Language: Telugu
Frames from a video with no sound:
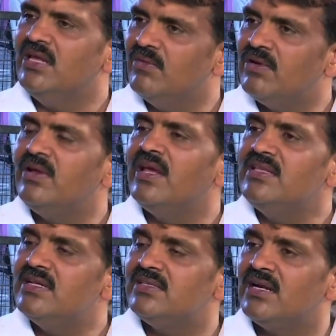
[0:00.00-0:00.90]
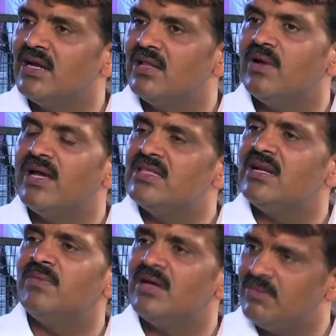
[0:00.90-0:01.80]
ఎవరు ఏం చేసిరని కాదు
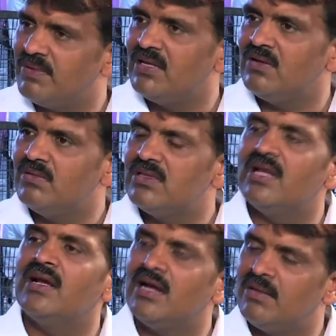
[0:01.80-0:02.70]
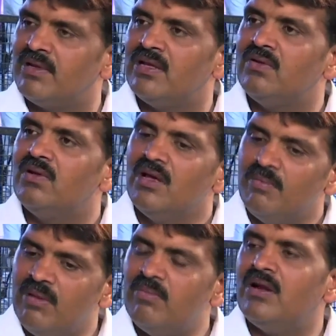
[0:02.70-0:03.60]
హైదరాబాద్ ప్రజలు తెలంగాణ ప్రజలు
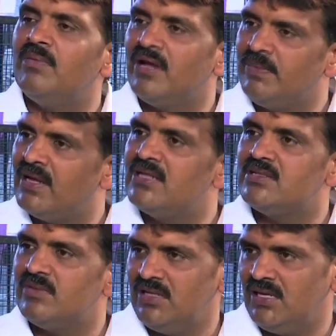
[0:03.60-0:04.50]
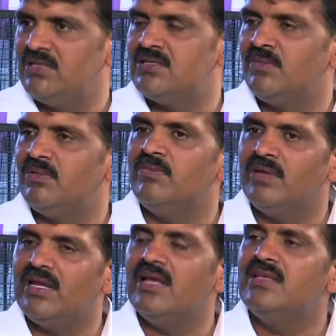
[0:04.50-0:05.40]
మిమ్మల్ని పరిపాలించమని వాళ్ళు ఇచ్చినప్పుడు
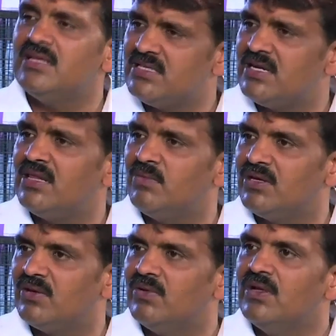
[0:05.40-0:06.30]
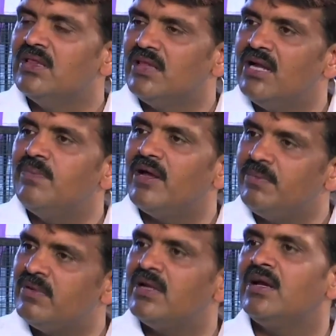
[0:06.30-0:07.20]
మీరు ఏం చేసిరనేది ముఖ్యం దాన్ని
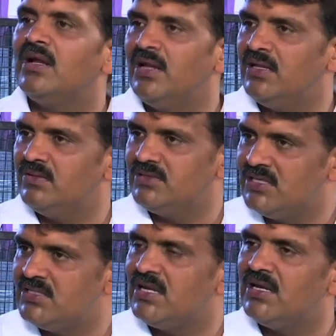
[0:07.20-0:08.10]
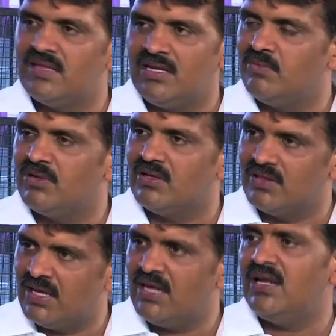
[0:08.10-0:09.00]
పరిపూర్ణంగా లేదు చేసిరా లేదనేది ముఖ్యం
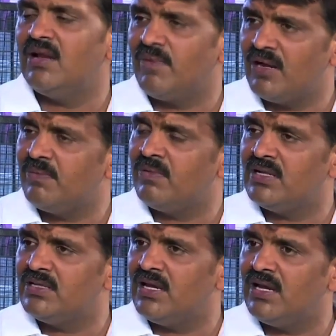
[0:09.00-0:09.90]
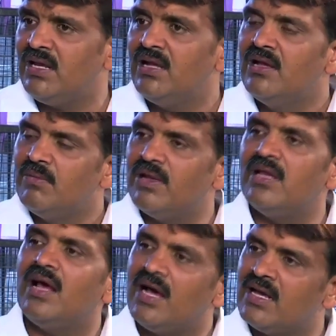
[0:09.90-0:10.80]
దాన్ని ఇలా పరిపూర్ణం చేయాలి
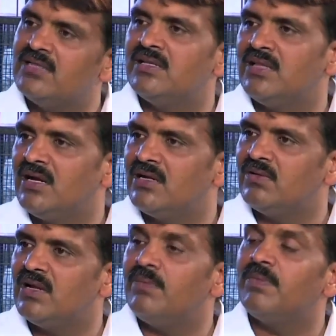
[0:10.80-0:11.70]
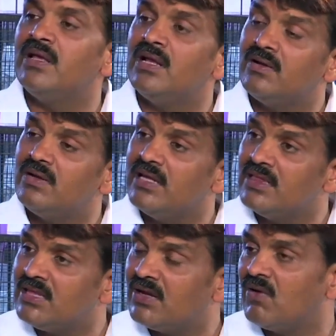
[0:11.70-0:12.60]
ప్రజల ఆకాంక్షలు తగ్గట్టు ఉండాలి ప్రజలకు
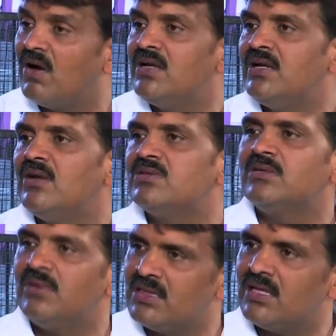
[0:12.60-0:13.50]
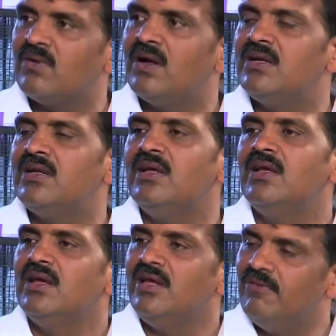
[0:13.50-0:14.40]
ఎంత క్వాంటిటీ అవసరమో అంత క్వాంటిటీ
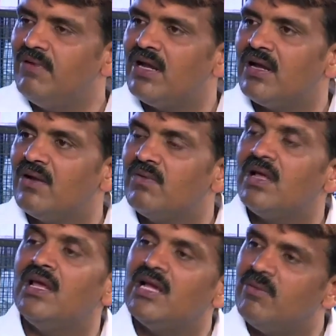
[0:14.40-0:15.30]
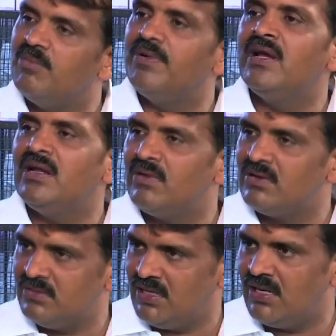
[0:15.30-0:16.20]
ఇవ్వాలి కాకుండా ఇంకా ముప్పై ఏళ్ళ
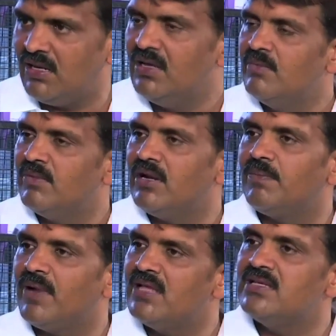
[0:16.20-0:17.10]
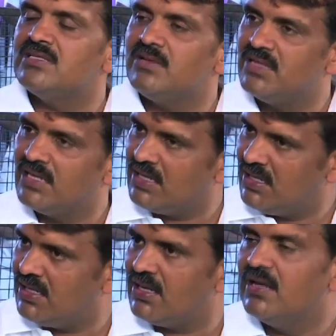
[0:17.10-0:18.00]
వరకు ఇలా మరి ప్లాన్ చేసే విధంగా
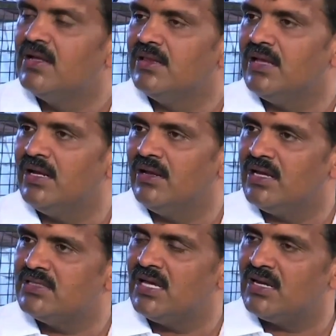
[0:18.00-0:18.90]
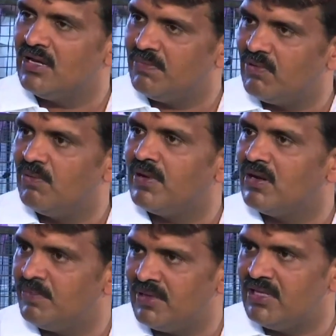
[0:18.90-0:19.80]
ఇలా దాన్ని కేసీఆర్ గారు
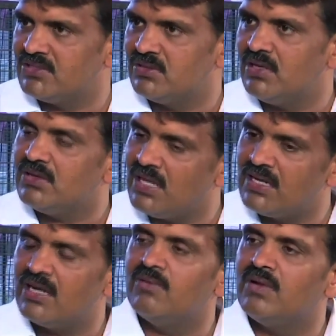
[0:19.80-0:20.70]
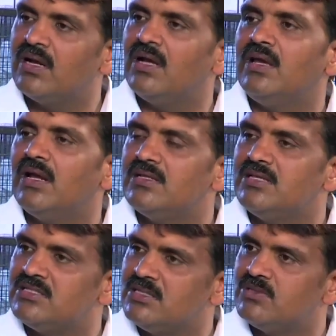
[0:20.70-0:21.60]
రూపకల్పన చేస్తున్నారు దానికి అనుగుణంగా ఇలా
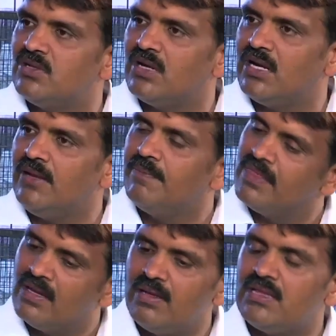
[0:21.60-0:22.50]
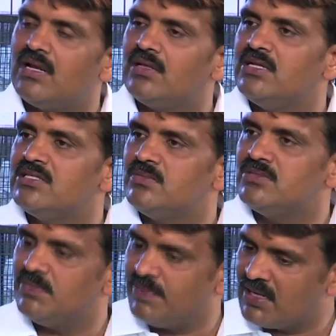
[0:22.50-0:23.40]
జిహెచ్ఎంసీలో కానీ ఇతర
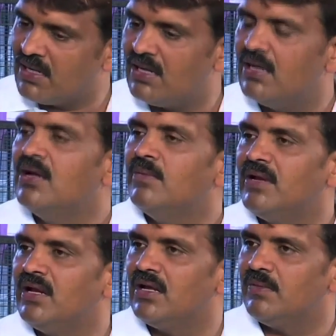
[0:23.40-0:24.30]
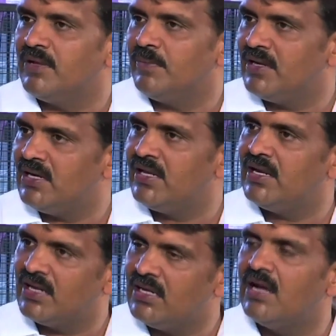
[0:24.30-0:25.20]
జిహెచ్ఎంసీ పక్క మరి అలా పెరిపెరల్
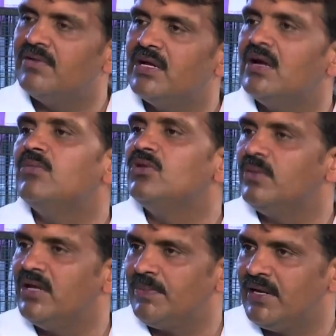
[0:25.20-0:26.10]
ఏరియాలు కానీ ఆ విధంగా ముందుకు పోయే